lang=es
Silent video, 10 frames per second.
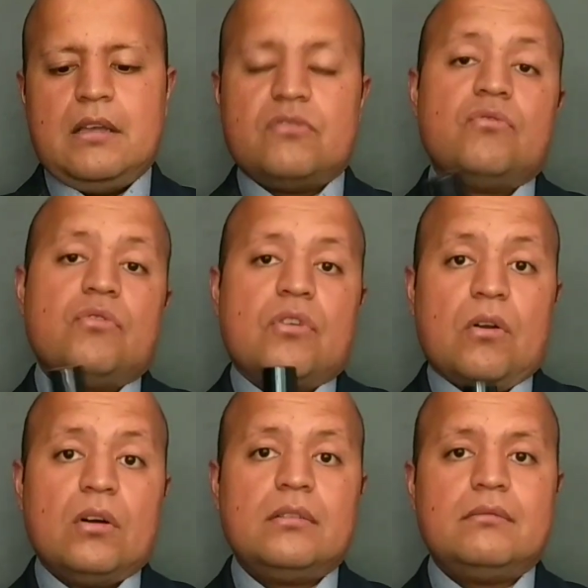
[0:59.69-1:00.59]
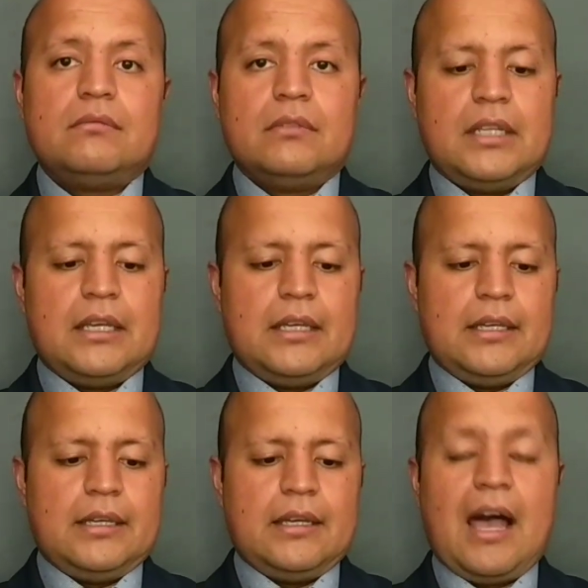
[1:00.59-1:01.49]
es un clon
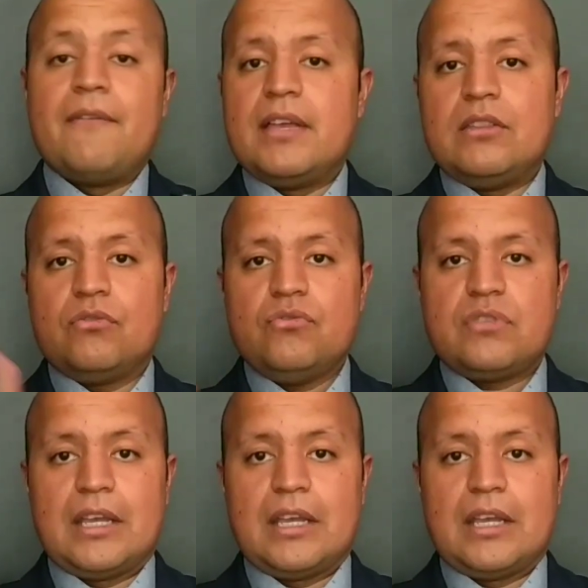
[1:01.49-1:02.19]
de Aventus,